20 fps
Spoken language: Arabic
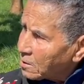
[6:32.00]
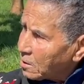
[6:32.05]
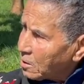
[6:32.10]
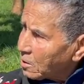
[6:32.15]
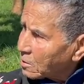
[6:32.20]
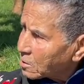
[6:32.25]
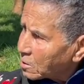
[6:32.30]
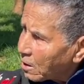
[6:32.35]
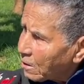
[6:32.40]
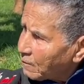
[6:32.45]

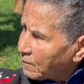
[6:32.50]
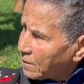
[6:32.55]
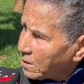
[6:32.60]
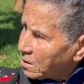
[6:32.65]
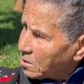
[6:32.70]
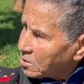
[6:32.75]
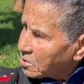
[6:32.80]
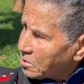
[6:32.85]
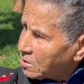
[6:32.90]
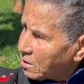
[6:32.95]
ديال
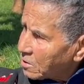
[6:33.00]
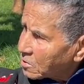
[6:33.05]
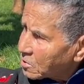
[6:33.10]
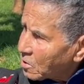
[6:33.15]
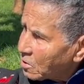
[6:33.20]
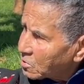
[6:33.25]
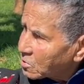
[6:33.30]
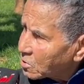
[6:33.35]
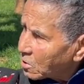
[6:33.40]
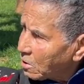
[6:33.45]
ترافايز ديال
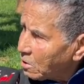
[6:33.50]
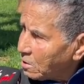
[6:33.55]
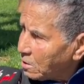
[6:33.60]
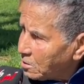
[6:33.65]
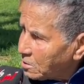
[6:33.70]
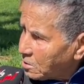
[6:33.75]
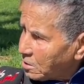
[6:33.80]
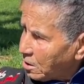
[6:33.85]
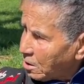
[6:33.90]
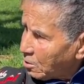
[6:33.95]
سانترال
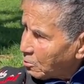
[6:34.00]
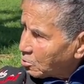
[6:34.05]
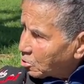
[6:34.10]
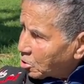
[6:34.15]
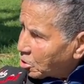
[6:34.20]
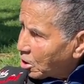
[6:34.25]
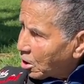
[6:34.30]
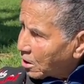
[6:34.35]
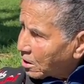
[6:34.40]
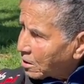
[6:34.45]
ليتيير
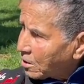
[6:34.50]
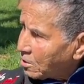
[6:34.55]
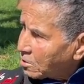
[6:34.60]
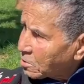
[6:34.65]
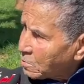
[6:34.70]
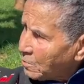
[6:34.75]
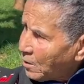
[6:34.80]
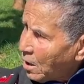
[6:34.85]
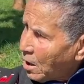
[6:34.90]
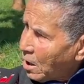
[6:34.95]

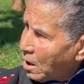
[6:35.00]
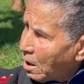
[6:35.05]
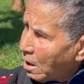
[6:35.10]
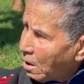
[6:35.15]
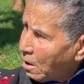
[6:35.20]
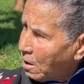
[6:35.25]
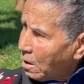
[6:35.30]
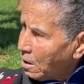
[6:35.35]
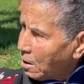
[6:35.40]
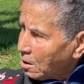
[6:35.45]
وتشاركات
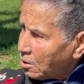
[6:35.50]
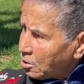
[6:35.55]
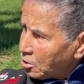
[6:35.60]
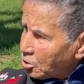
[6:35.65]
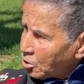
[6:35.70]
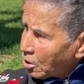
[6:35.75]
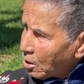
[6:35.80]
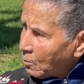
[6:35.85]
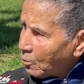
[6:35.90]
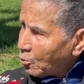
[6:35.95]
معاها
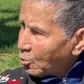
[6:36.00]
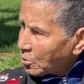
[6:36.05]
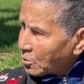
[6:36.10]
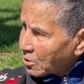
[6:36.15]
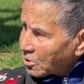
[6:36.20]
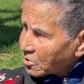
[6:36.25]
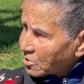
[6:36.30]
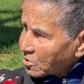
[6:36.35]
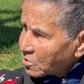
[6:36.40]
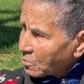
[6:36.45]
جابوا
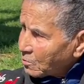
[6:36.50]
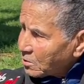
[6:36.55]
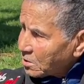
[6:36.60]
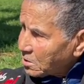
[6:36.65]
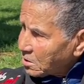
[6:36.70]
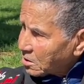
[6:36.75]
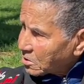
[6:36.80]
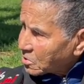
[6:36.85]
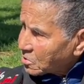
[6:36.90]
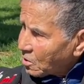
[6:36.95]
النص من
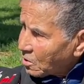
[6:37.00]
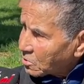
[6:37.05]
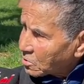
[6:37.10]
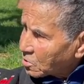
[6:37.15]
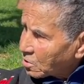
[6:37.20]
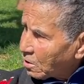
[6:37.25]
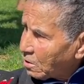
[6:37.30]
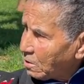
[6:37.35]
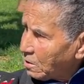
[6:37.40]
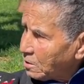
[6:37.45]
ديك
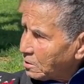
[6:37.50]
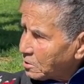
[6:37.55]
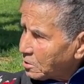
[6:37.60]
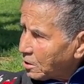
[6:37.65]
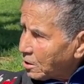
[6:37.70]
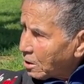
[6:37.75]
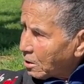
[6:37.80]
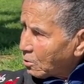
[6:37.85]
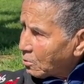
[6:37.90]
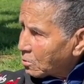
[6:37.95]
سانترال
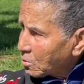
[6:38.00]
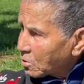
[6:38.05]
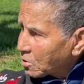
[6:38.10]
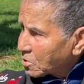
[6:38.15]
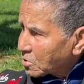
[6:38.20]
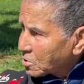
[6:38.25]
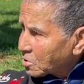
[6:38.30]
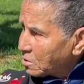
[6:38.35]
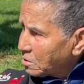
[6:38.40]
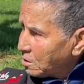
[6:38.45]
ليتيير
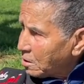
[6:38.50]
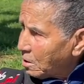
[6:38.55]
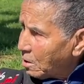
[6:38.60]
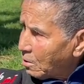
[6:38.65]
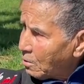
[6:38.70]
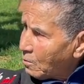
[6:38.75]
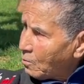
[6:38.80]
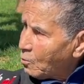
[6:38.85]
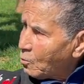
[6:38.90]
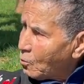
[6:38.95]
والنص
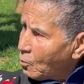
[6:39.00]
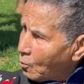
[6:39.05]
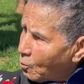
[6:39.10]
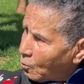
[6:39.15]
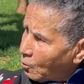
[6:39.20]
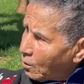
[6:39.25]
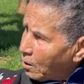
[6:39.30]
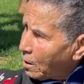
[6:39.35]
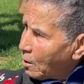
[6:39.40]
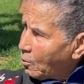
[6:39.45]
ديالهم
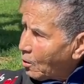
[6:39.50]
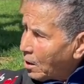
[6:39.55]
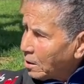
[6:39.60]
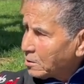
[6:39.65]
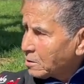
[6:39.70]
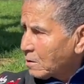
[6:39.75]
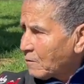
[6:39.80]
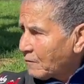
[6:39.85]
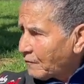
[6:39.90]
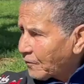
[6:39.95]
ولاو
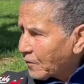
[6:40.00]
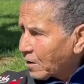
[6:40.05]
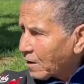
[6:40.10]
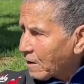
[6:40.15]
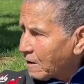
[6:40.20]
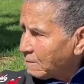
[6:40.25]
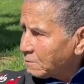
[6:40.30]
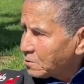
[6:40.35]
عندهم فرقه